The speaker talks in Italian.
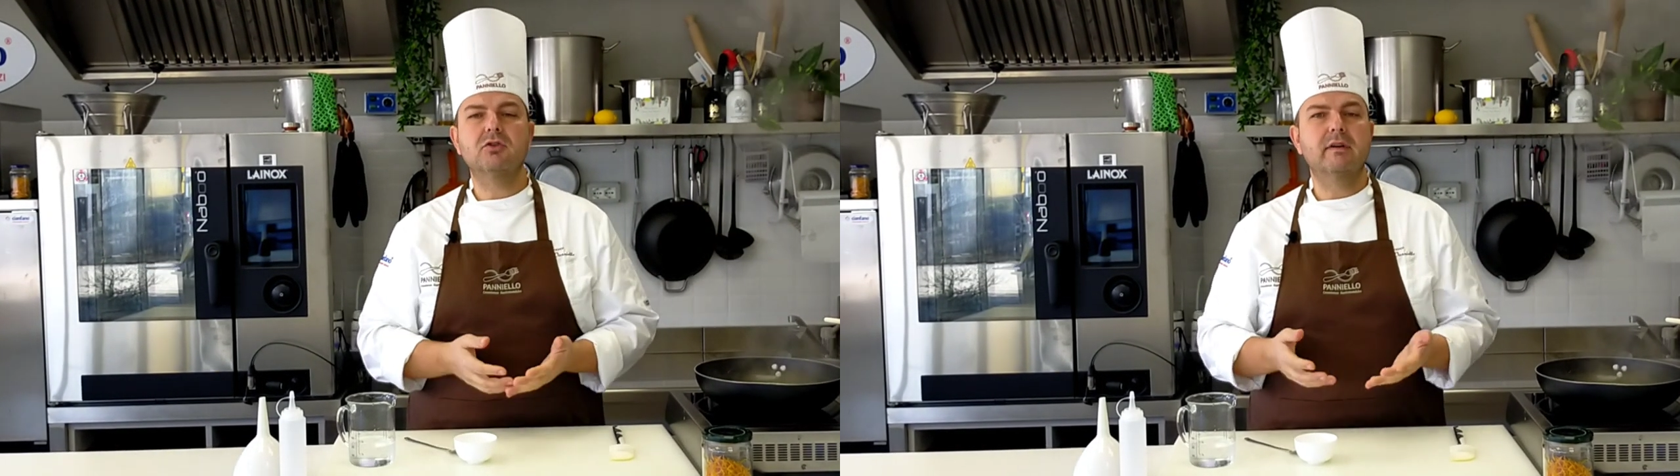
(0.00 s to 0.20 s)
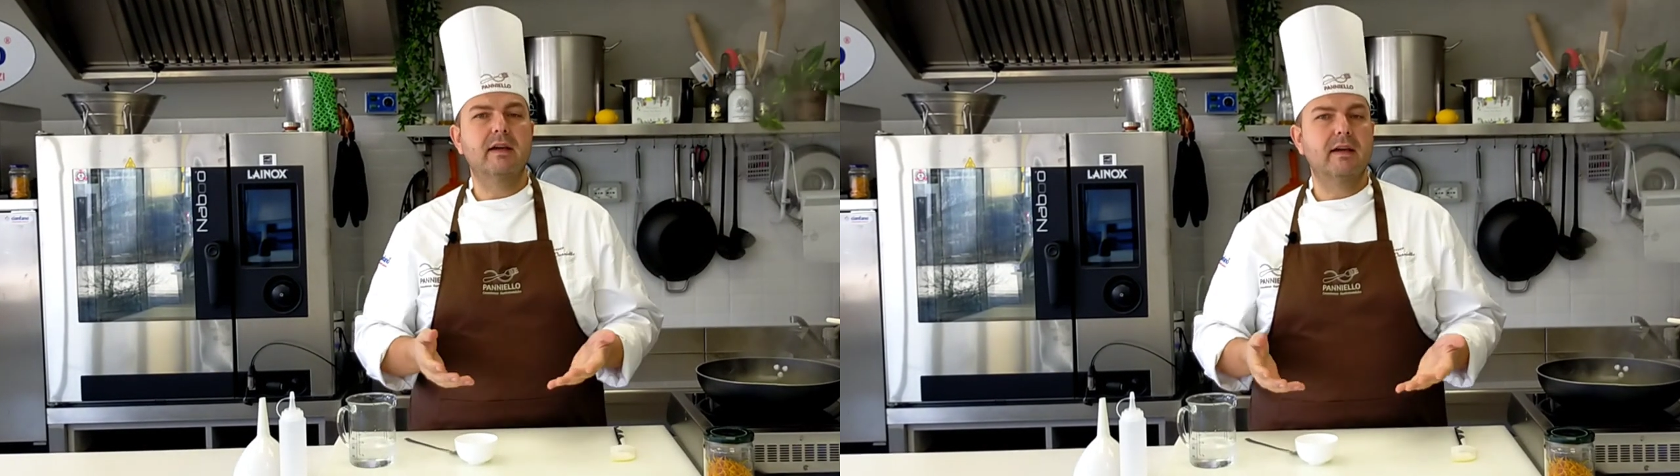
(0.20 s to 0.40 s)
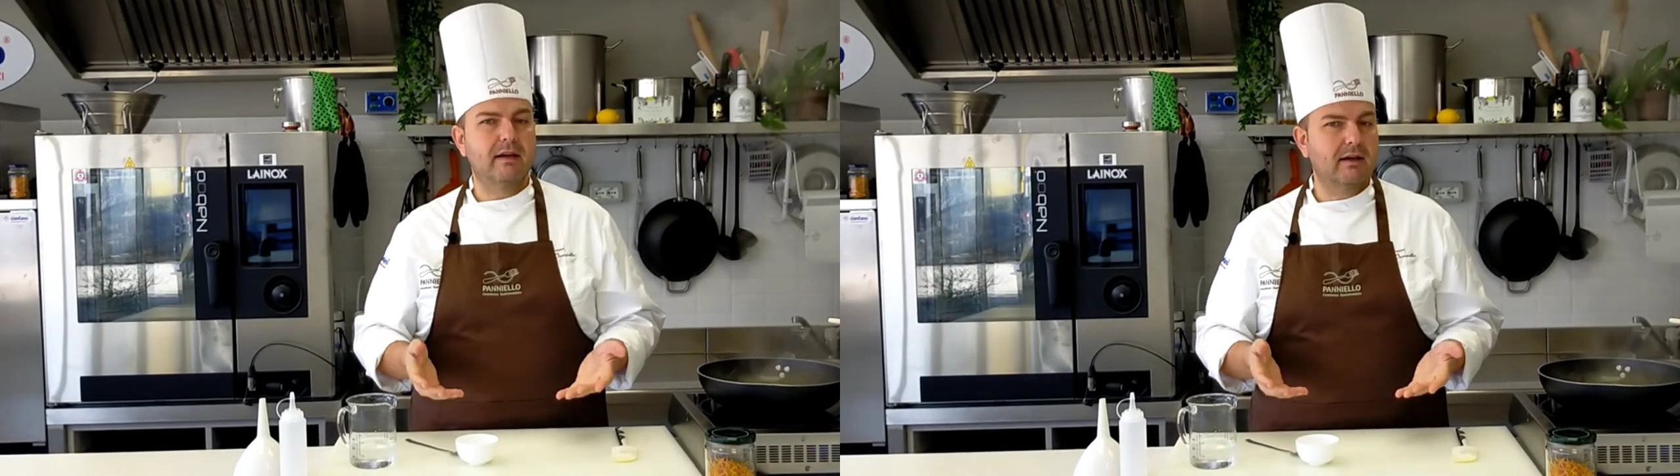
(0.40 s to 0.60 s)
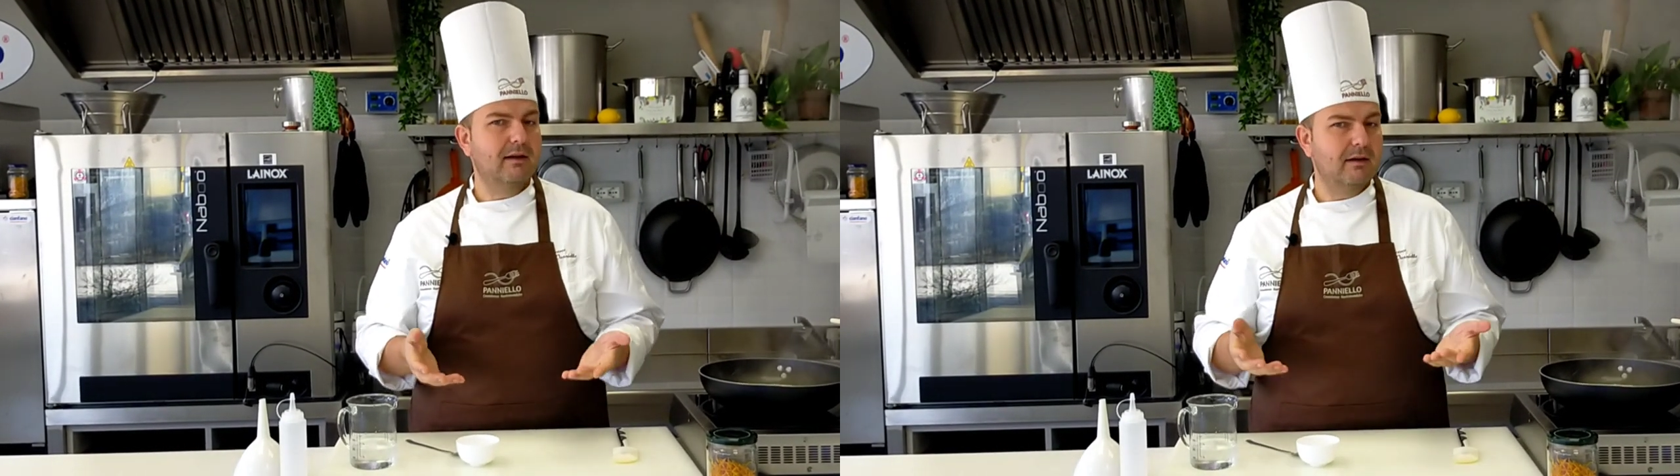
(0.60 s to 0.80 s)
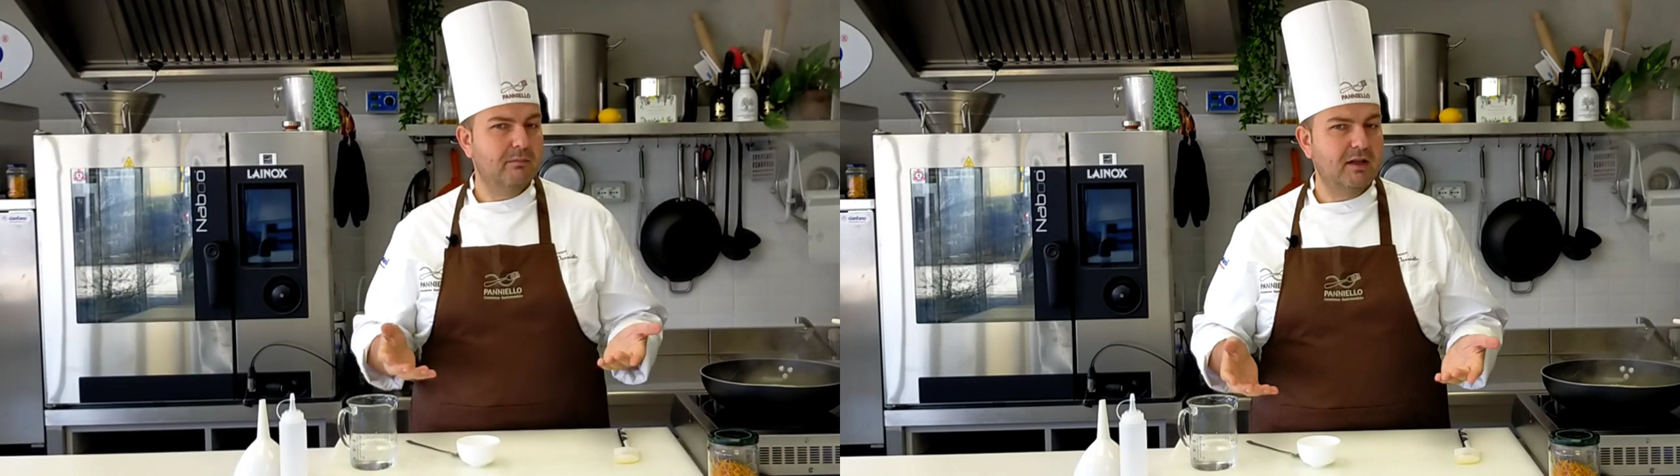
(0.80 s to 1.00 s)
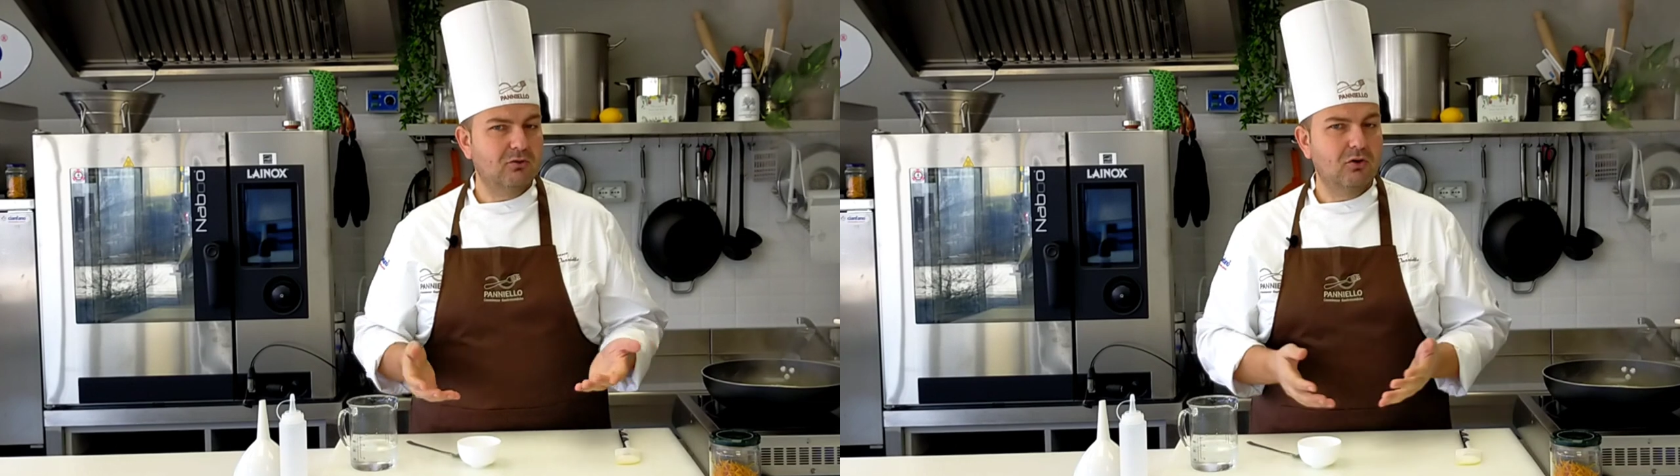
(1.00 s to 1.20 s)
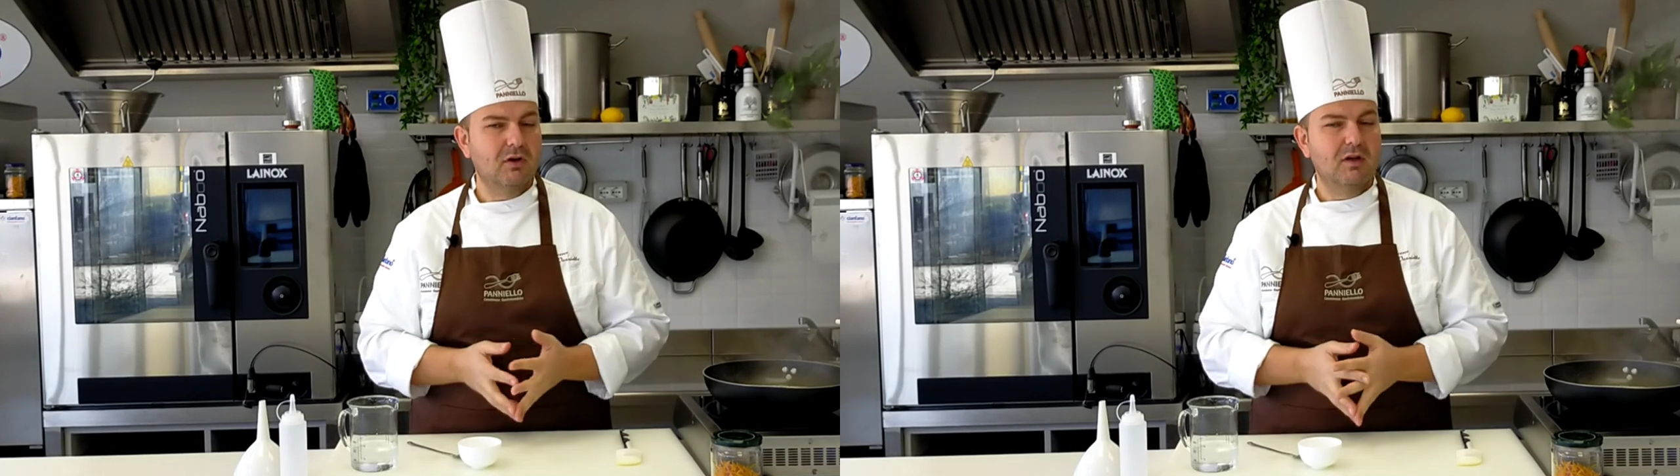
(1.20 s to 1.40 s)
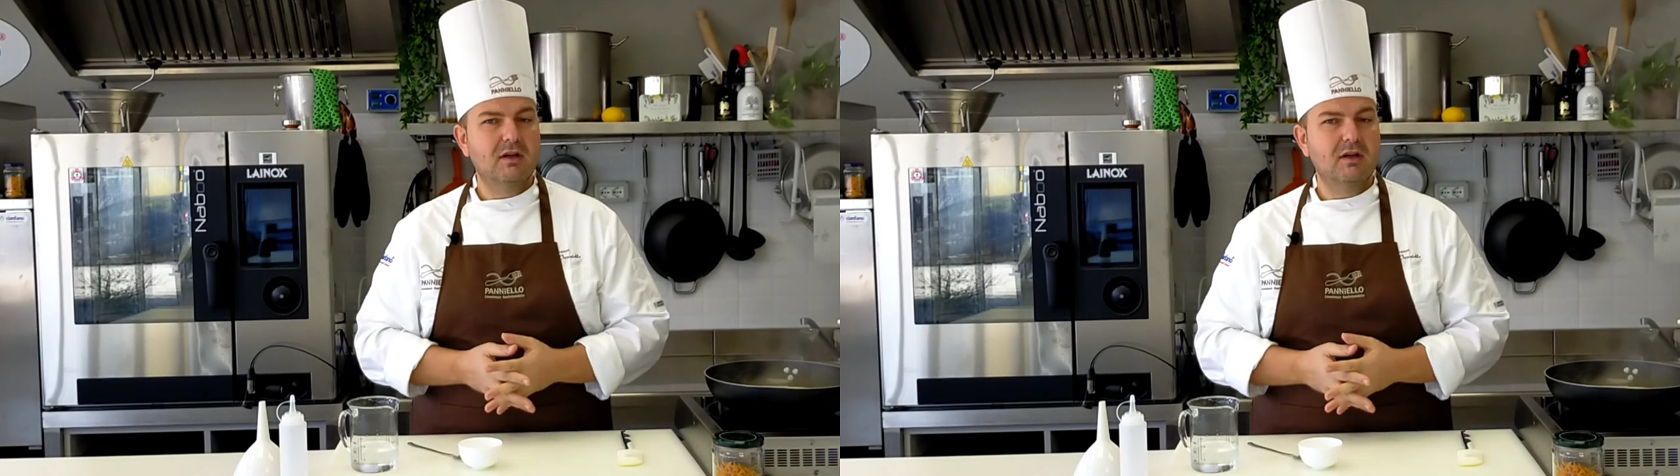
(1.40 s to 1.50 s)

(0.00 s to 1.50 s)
dove, ripeto,